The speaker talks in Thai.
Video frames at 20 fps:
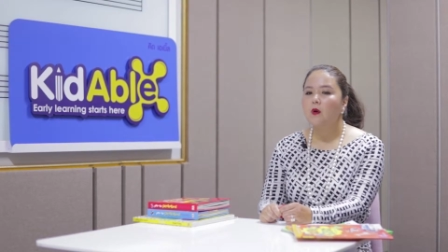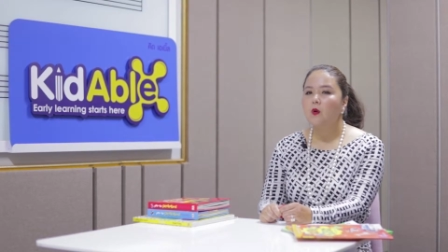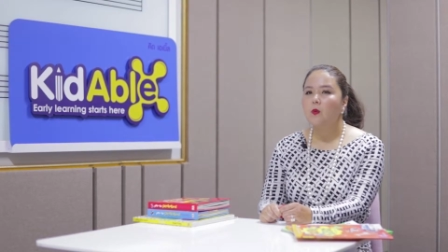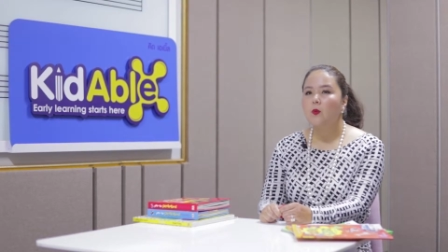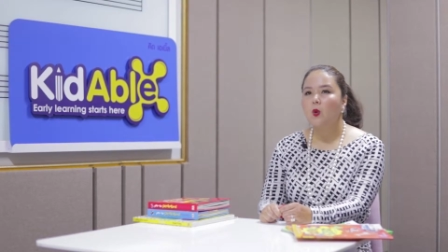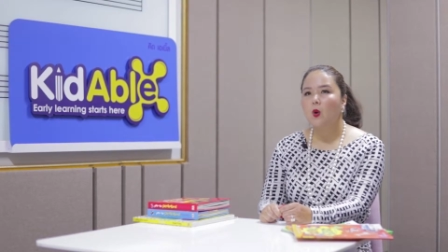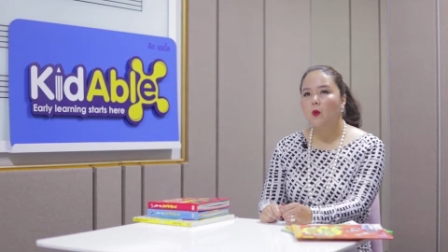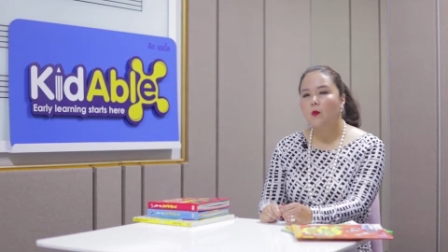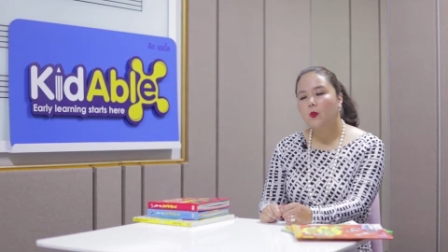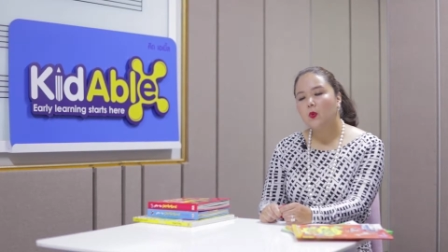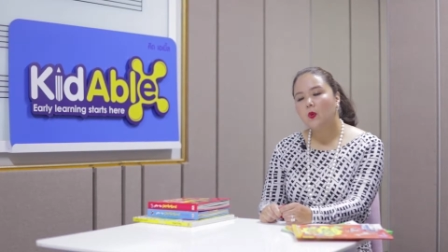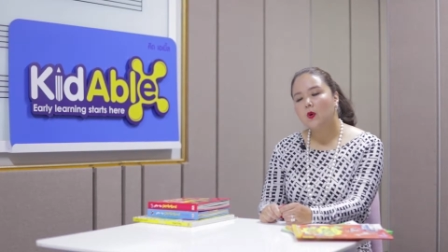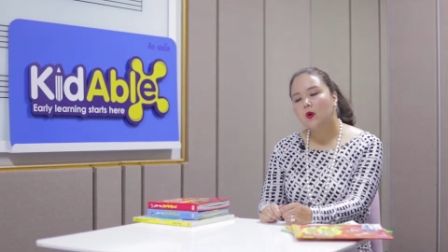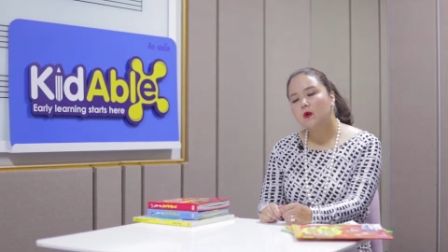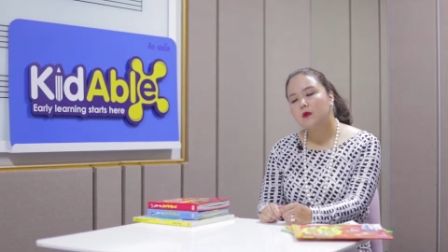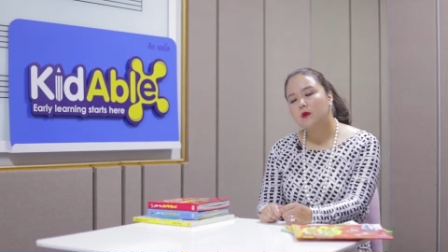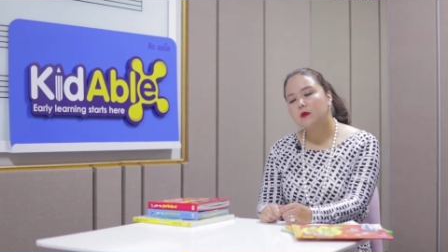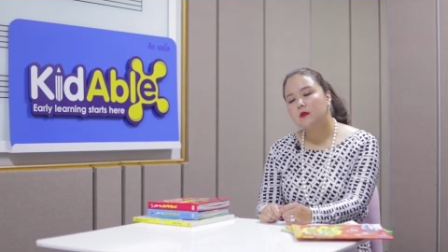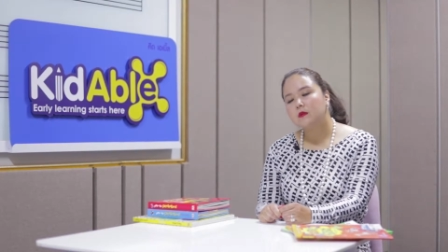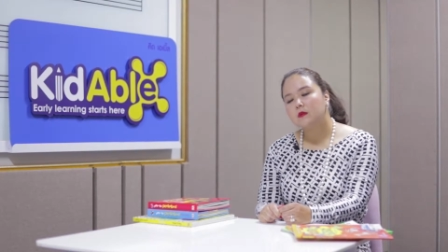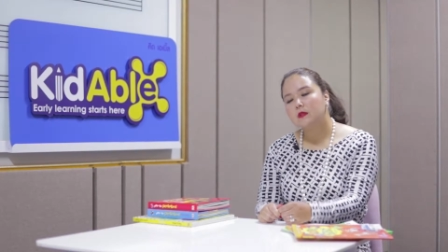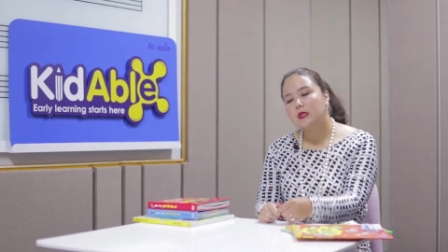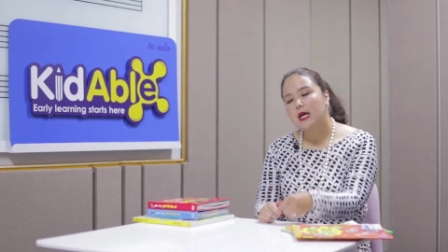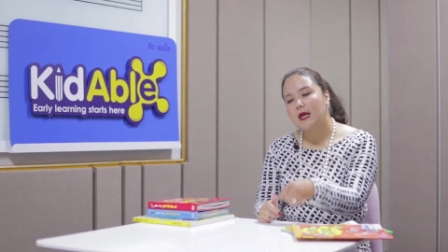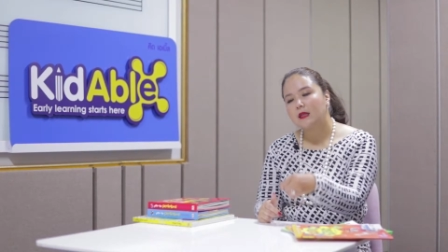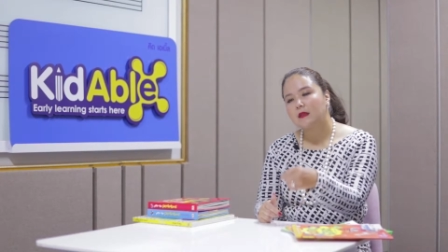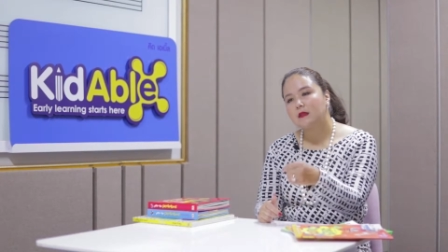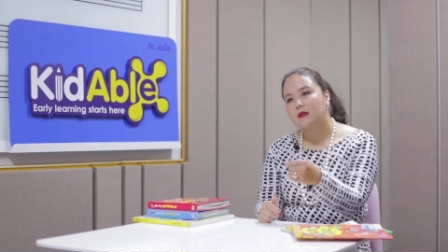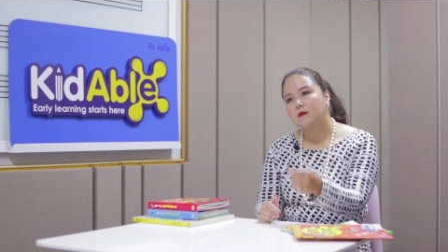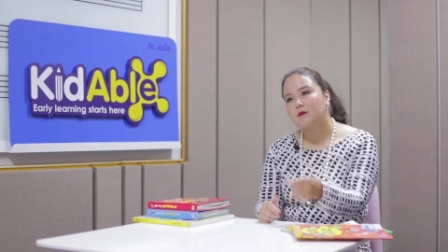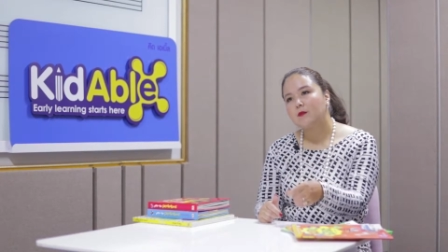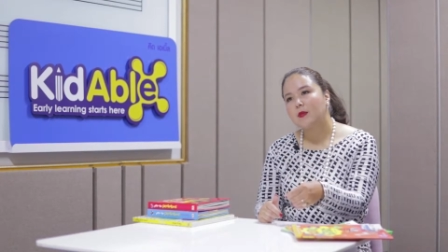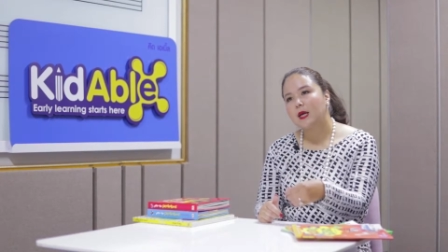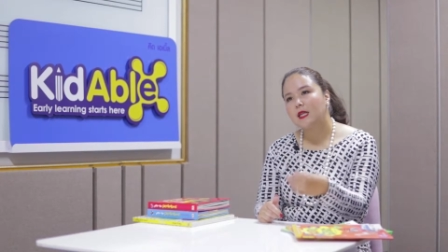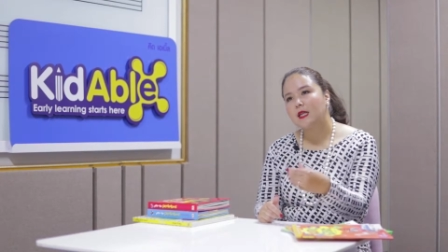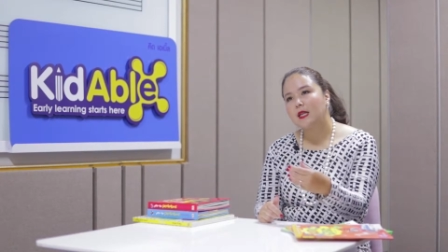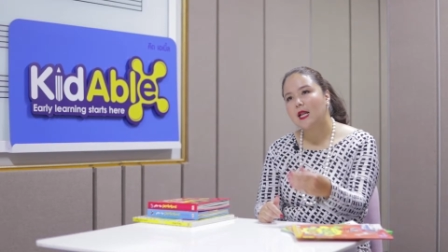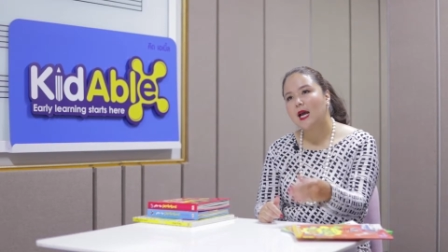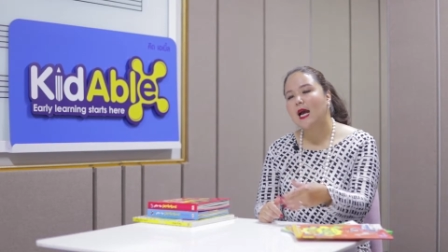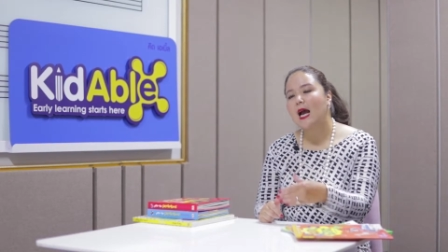อบรมพวกการพั
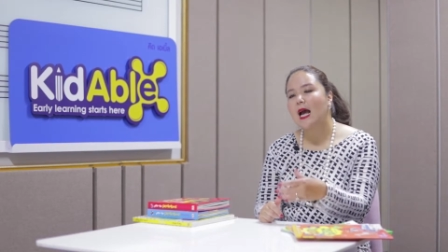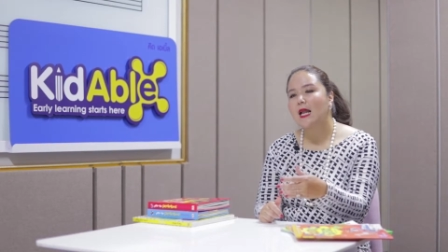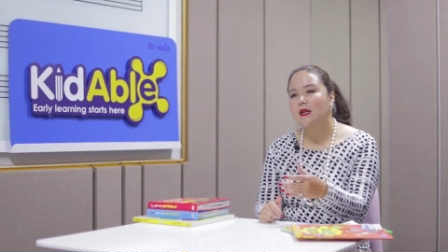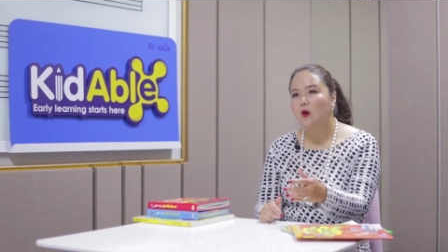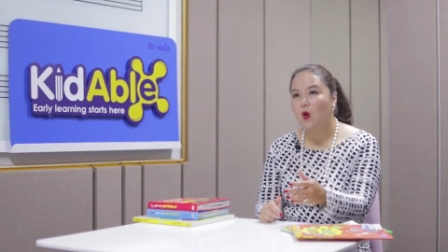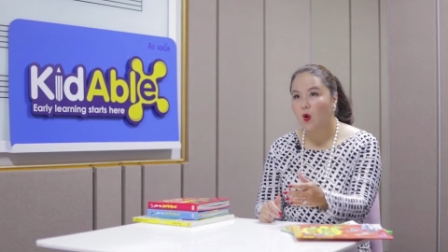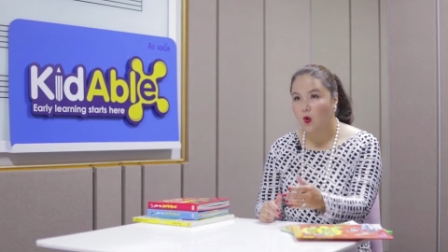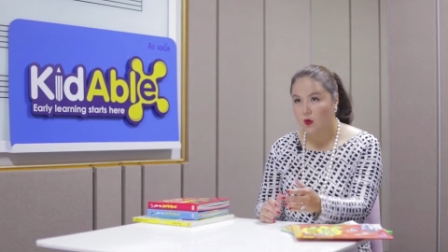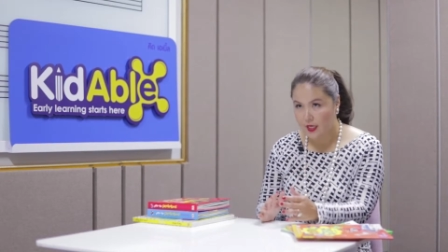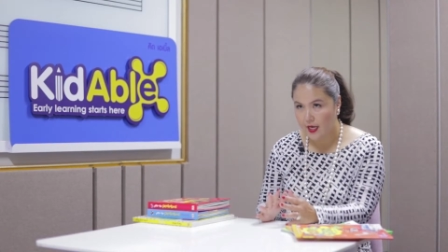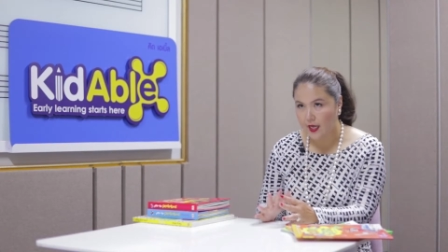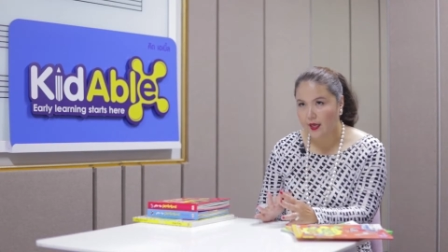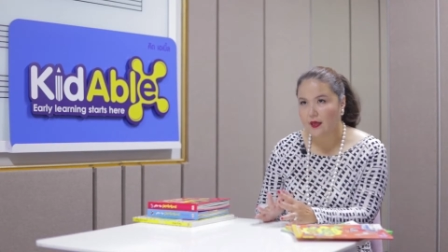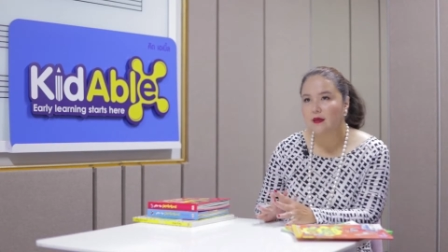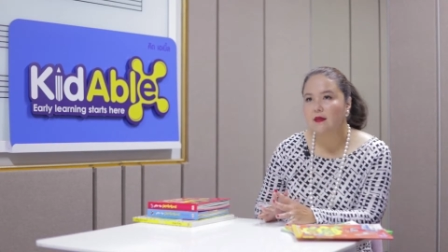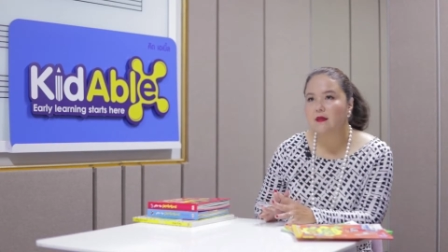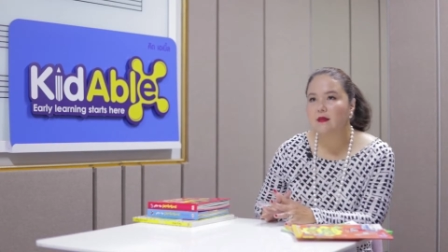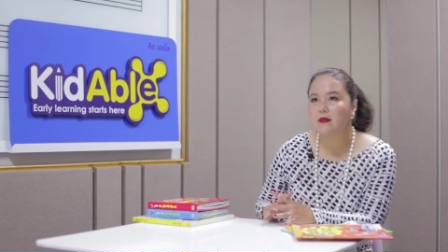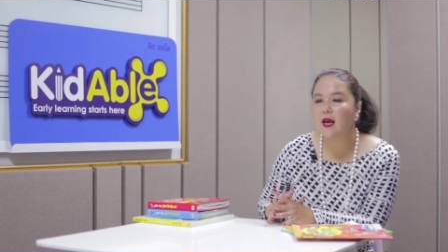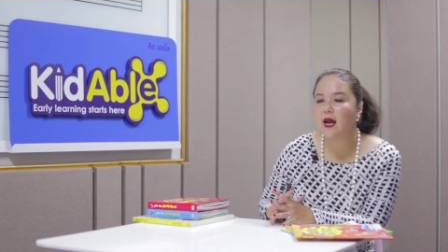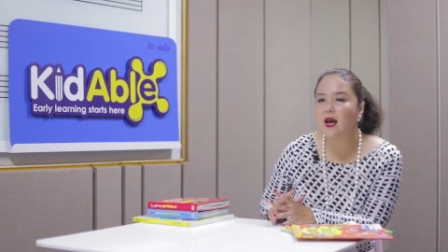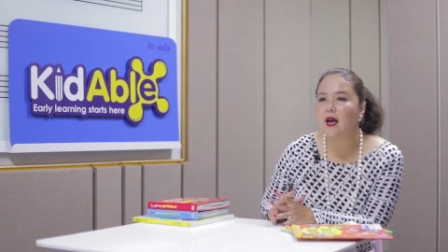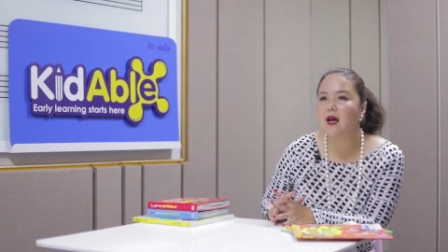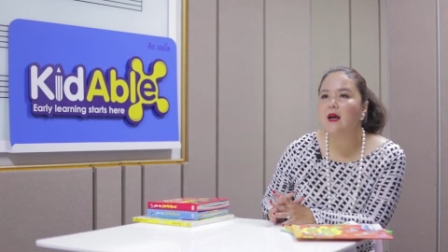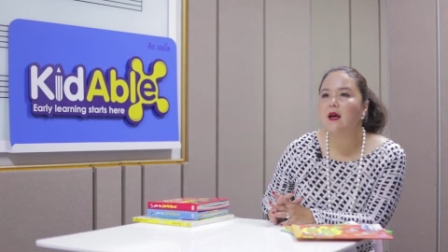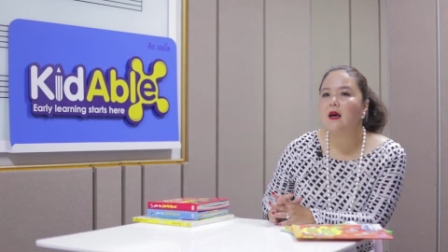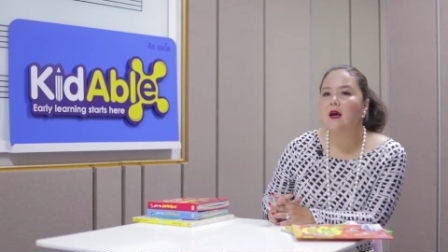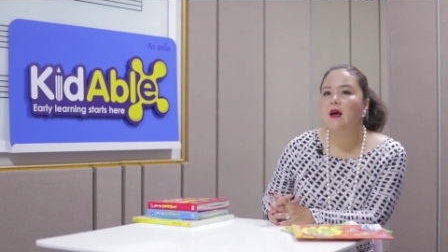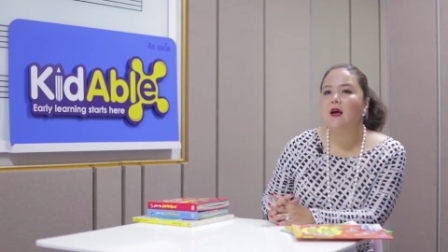ฒนาการของเด็กนะคะ